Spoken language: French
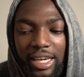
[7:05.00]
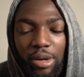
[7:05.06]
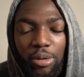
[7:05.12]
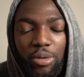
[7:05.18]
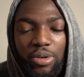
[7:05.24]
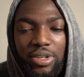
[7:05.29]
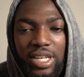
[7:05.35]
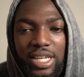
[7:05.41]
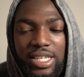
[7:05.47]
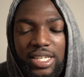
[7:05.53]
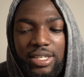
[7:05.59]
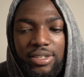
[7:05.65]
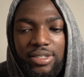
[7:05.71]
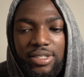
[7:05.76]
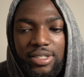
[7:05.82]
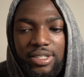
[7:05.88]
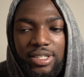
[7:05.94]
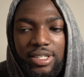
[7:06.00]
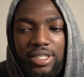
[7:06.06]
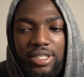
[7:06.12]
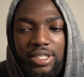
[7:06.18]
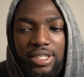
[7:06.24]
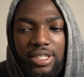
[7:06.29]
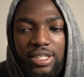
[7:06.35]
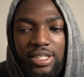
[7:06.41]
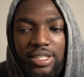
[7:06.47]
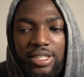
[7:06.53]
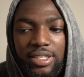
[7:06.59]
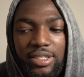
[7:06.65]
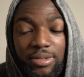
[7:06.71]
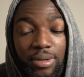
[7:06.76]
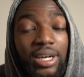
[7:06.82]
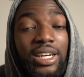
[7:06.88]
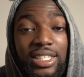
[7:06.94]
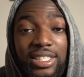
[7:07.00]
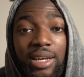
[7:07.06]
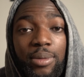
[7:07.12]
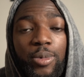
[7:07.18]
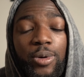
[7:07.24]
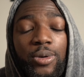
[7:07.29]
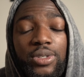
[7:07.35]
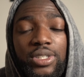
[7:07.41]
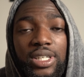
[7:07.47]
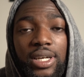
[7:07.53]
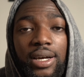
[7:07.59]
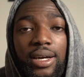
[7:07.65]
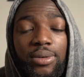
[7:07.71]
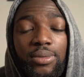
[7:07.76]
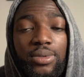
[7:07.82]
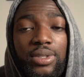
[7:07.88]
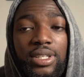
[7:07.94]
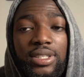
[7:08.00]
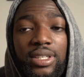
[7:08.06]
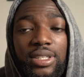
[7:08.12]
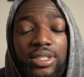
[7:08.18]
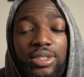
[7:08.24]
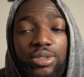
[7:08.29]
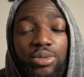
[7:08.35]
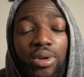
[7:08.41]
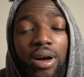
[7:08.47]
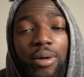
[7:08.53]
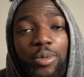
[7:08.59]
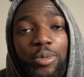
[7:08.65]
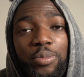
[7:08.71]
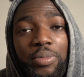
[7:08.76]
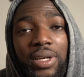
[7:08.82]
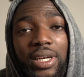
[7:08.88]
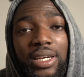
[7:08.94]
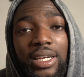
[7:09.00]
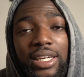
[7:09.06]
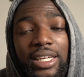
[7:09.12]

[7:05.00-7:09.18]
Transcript: a quelques années, j'ai récemment, j'ai raconté cette histoire à mon père.